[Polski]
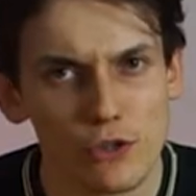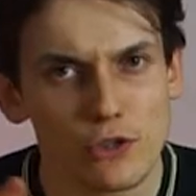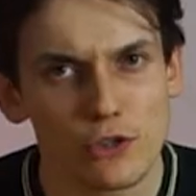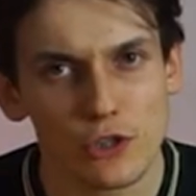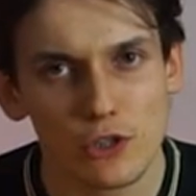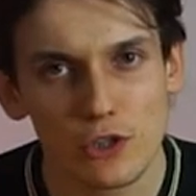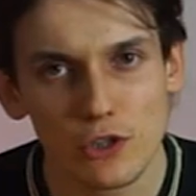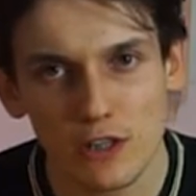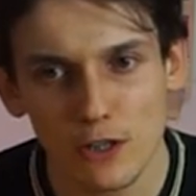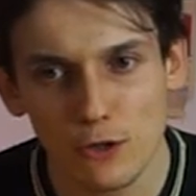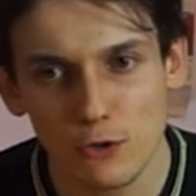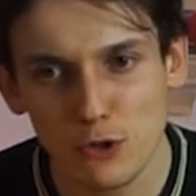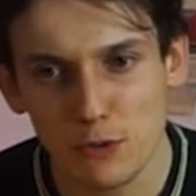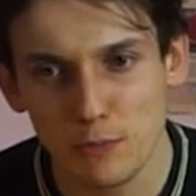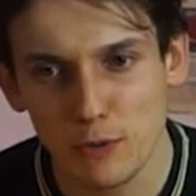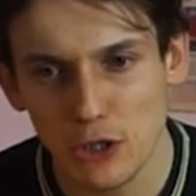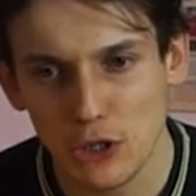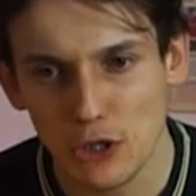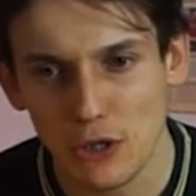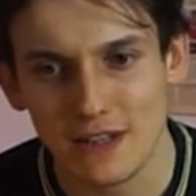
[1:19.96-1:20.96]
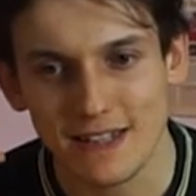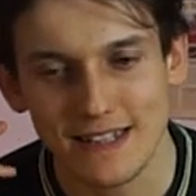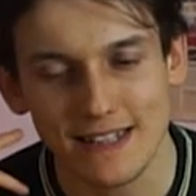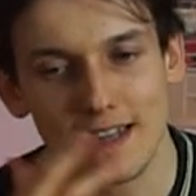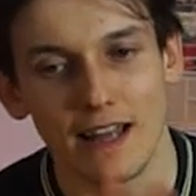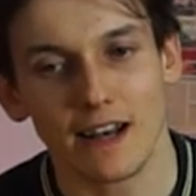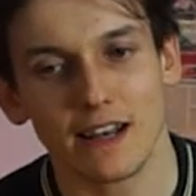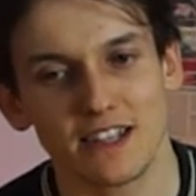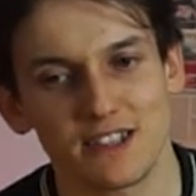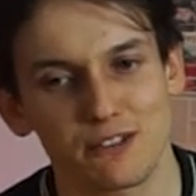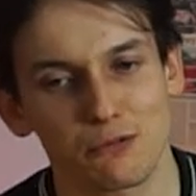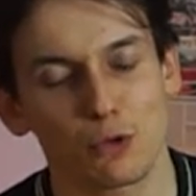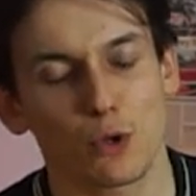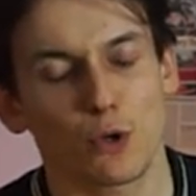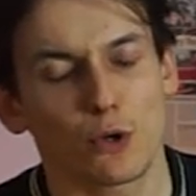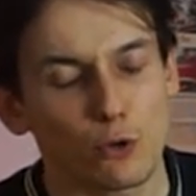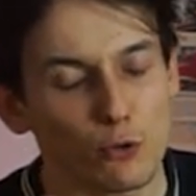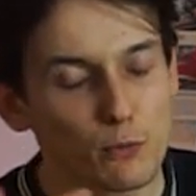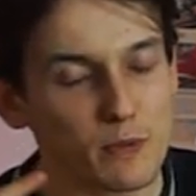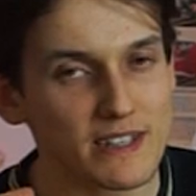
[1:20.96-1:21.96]
Życzę ci tego, żebyś
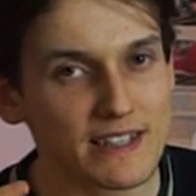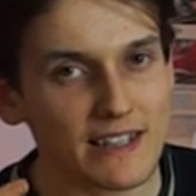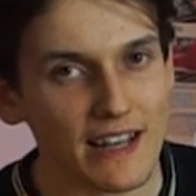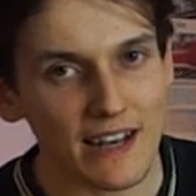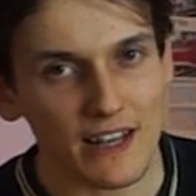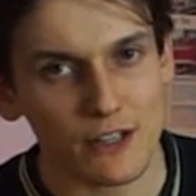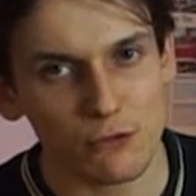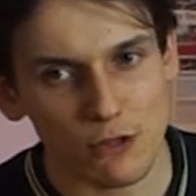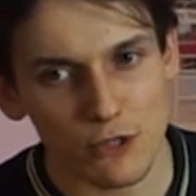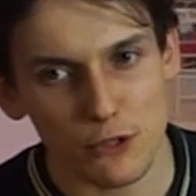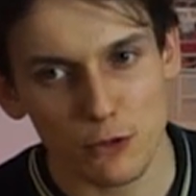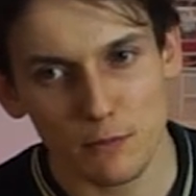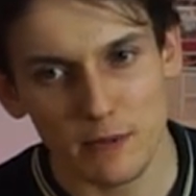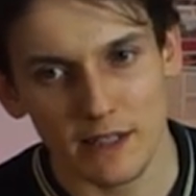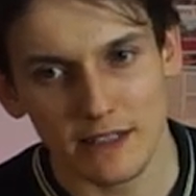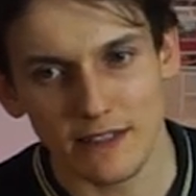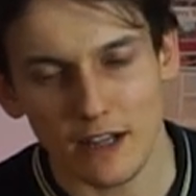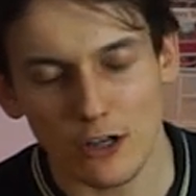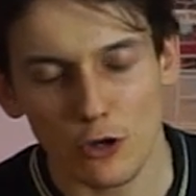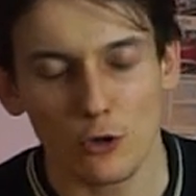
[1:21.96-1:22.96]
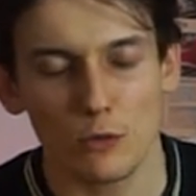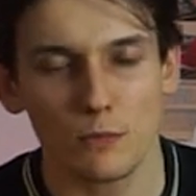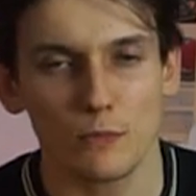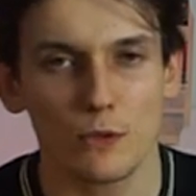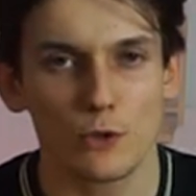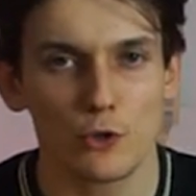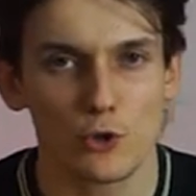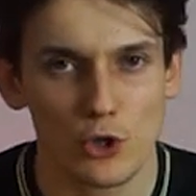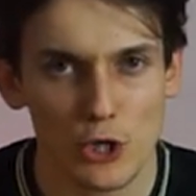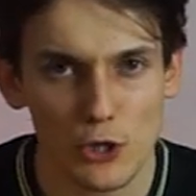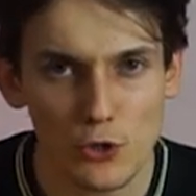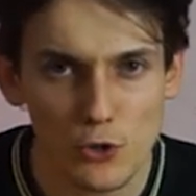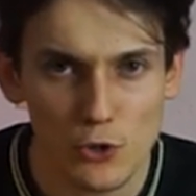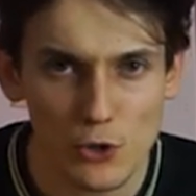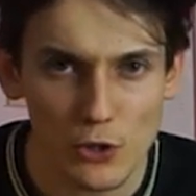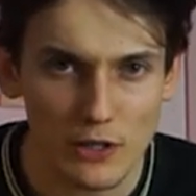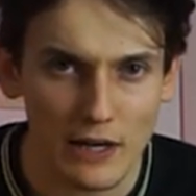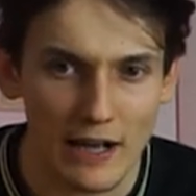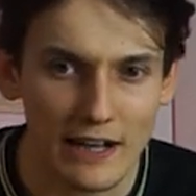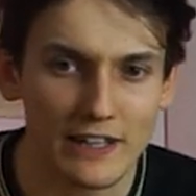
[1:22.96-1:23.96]
znalazł lub znalazła sobie taką
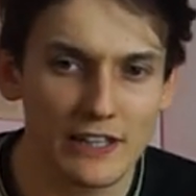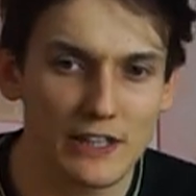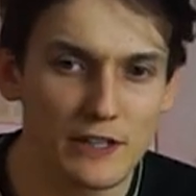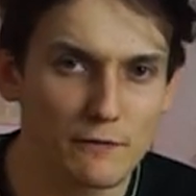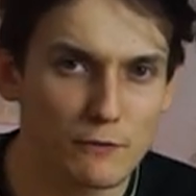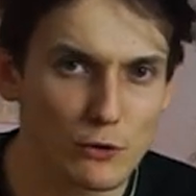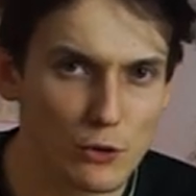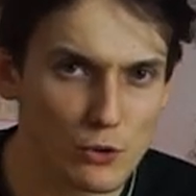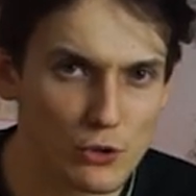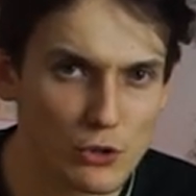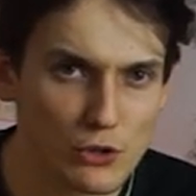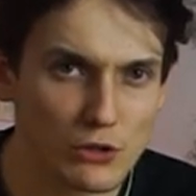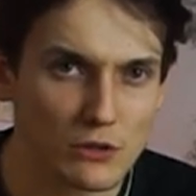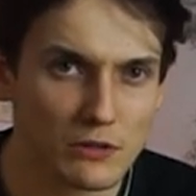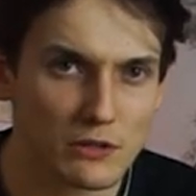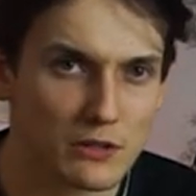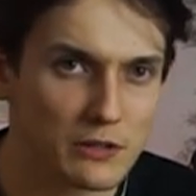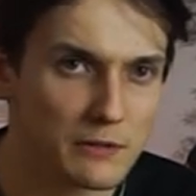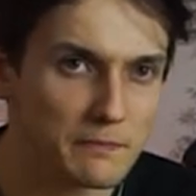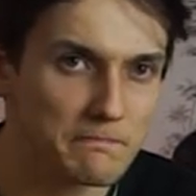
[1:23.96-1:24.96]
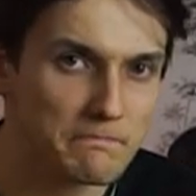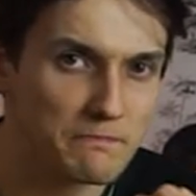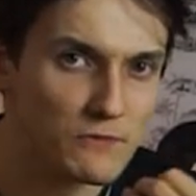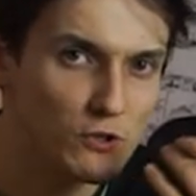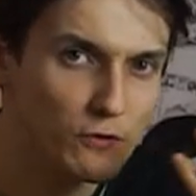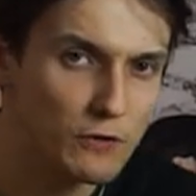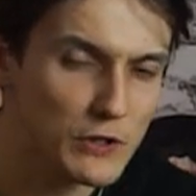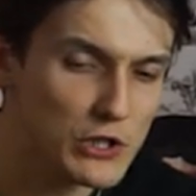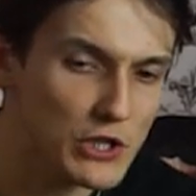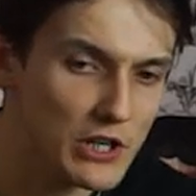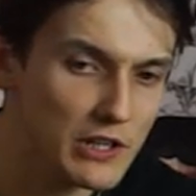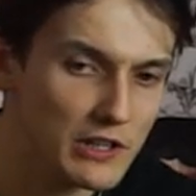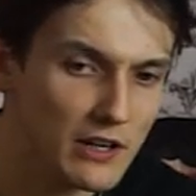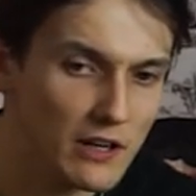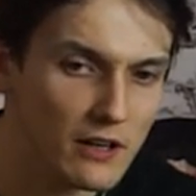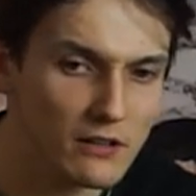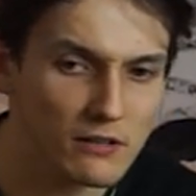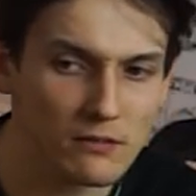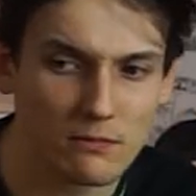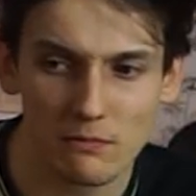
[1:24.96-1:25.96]
rzecz, aktywność, yy,
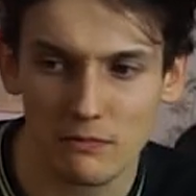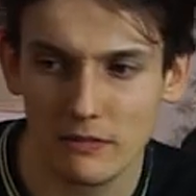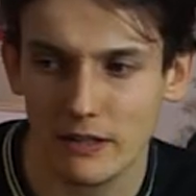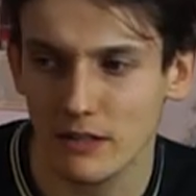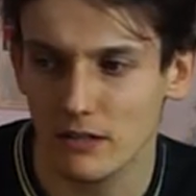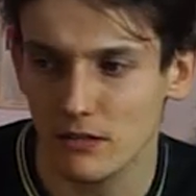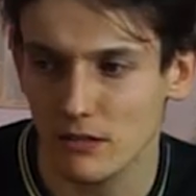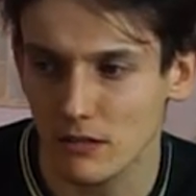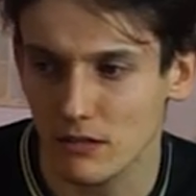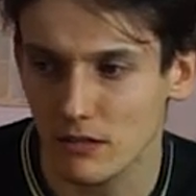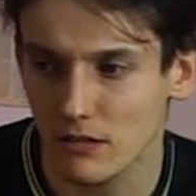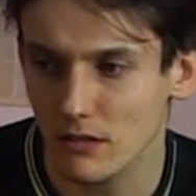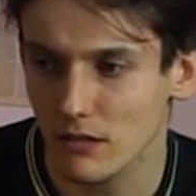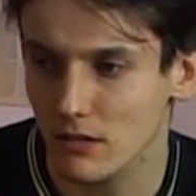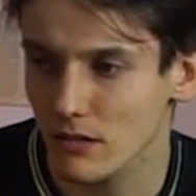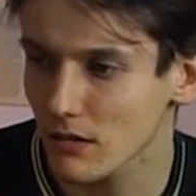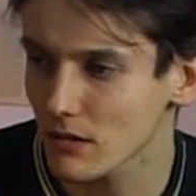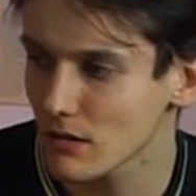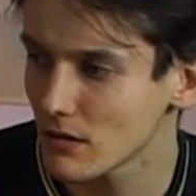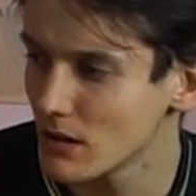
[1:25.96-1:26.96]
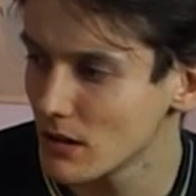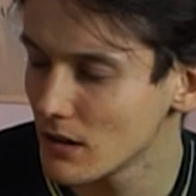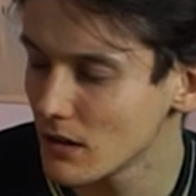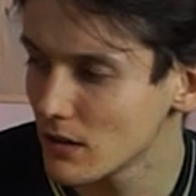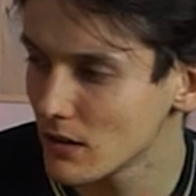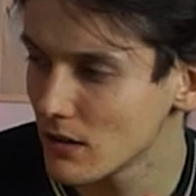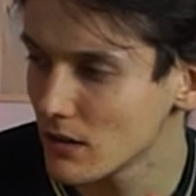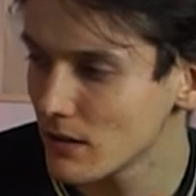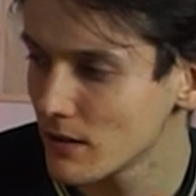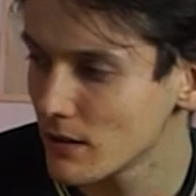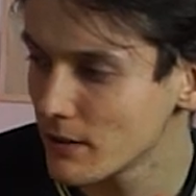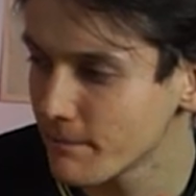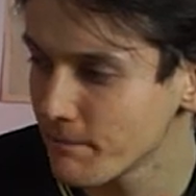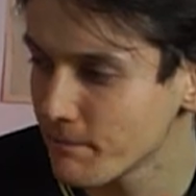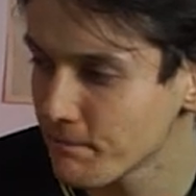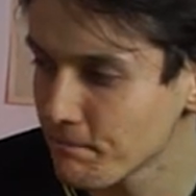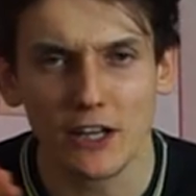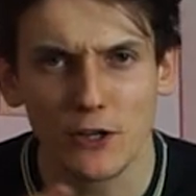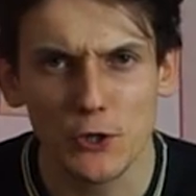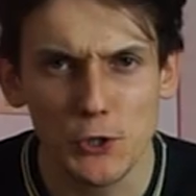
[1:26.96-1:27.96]
ćwiczenie, yy,
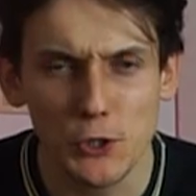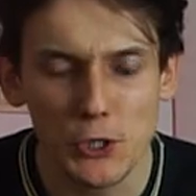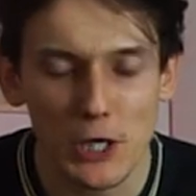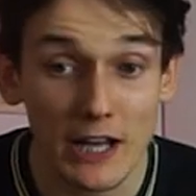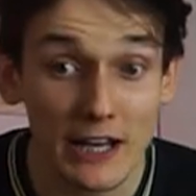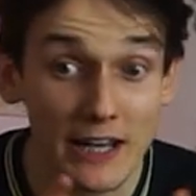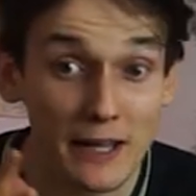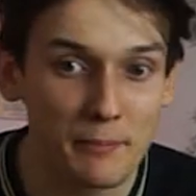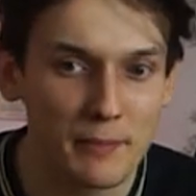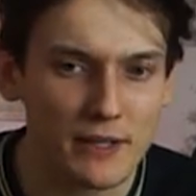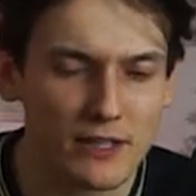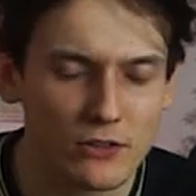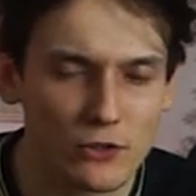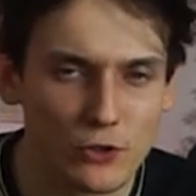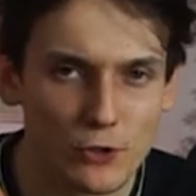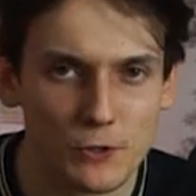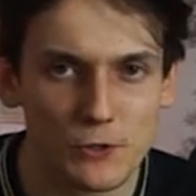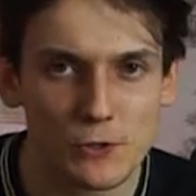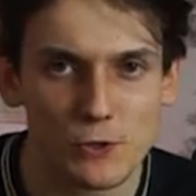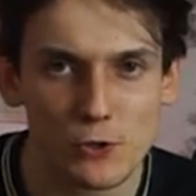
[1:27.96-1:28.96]
jakiś element